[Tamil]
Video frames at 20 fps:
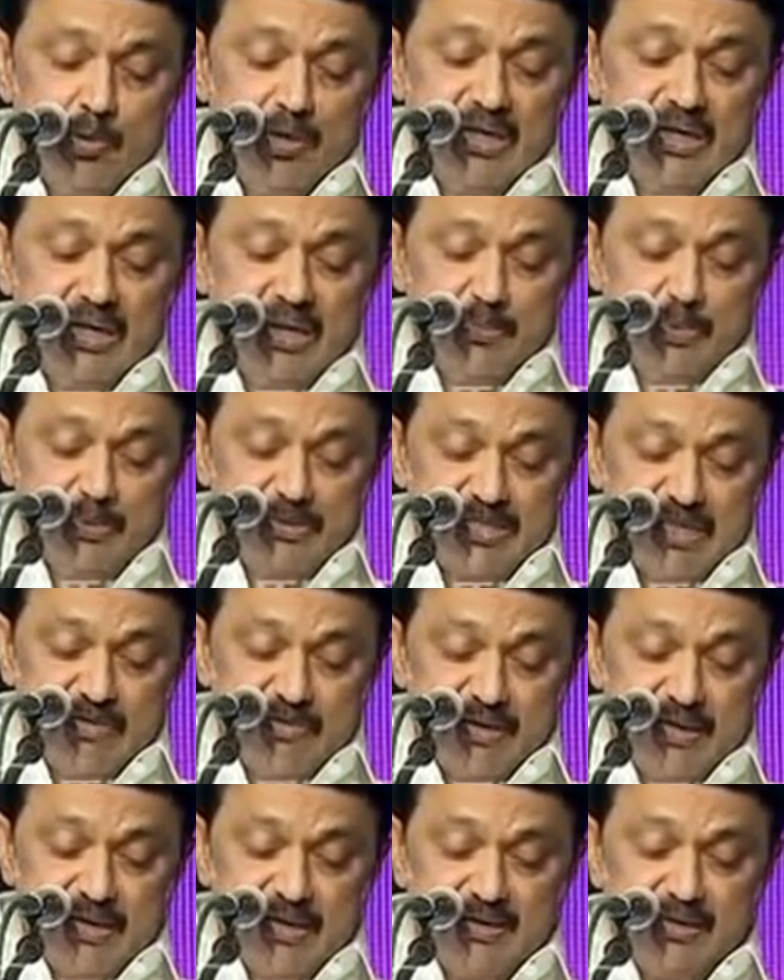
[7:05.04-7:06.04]
ஒருங்கிணைப்பு
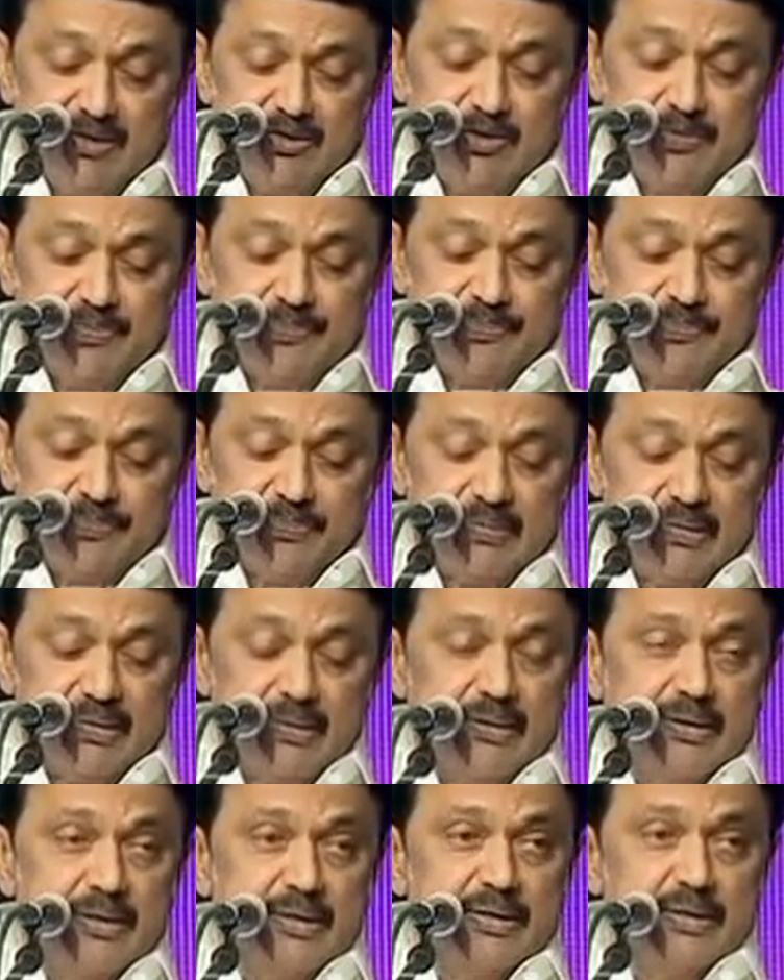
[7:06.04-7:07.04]
சேவைகள் அனைத்தும்
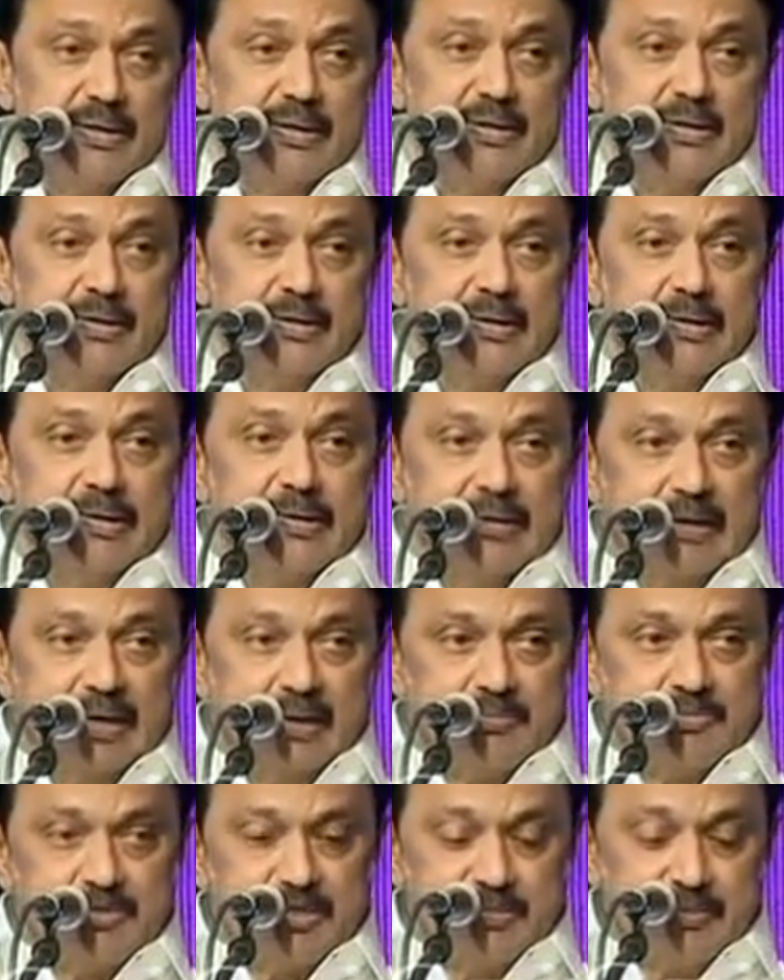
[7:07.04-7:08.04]

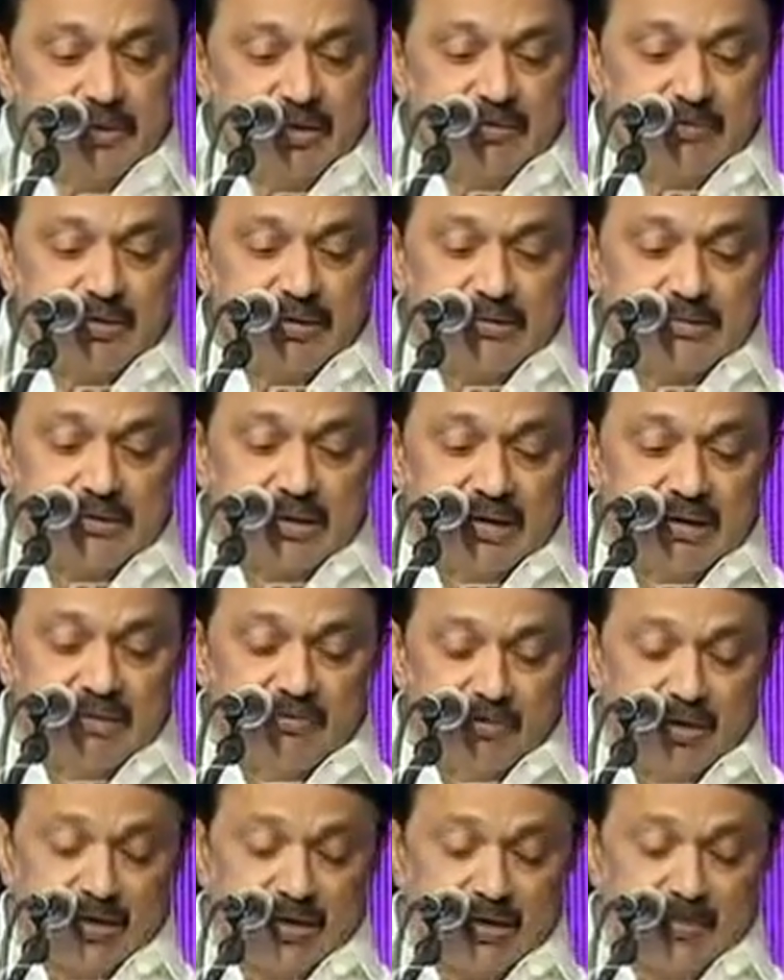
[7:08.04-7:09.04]
டாம்சிம் நிறுவனத்தால்
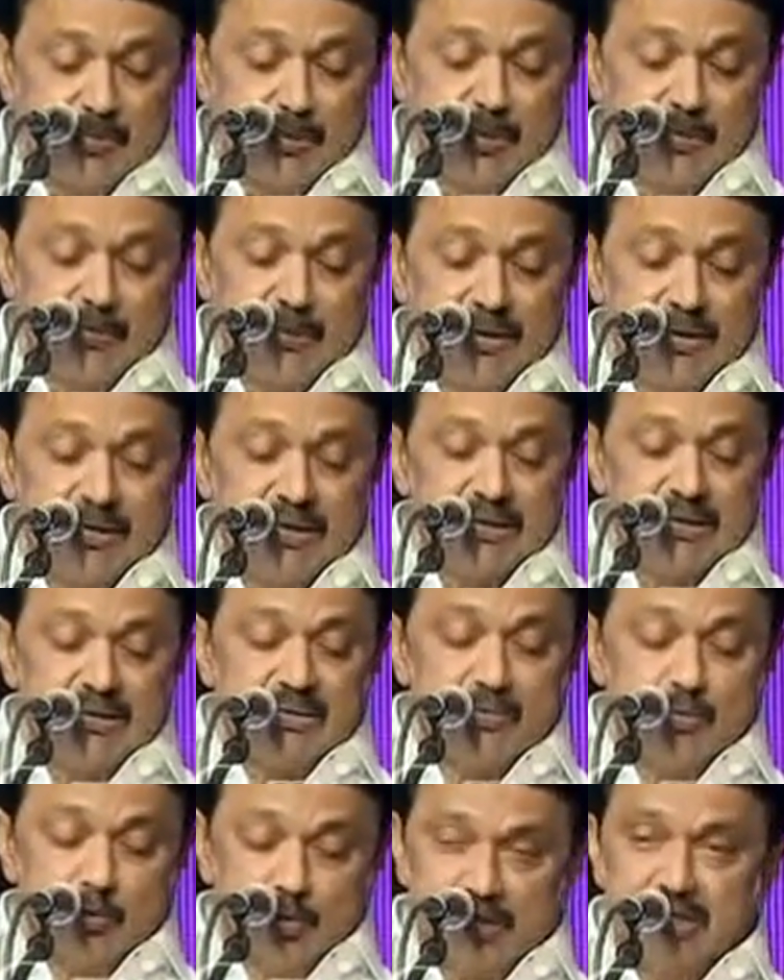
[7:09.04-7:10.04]
வழங்கப்படும் என்று
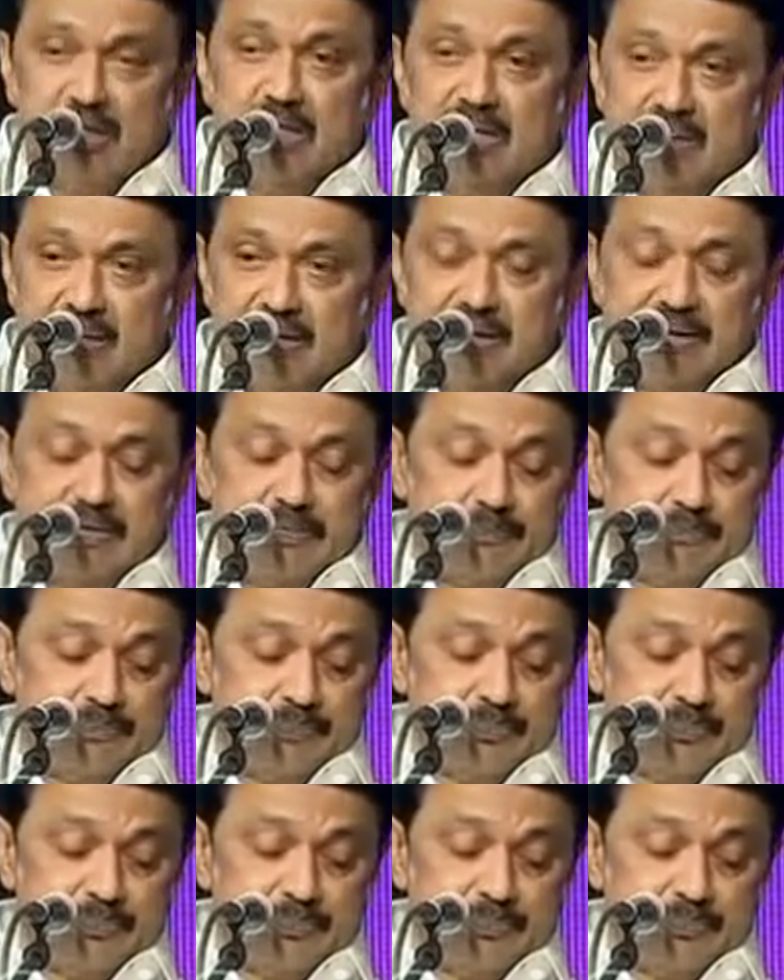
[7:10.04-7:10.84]
உறுதியளிக்கிறேன்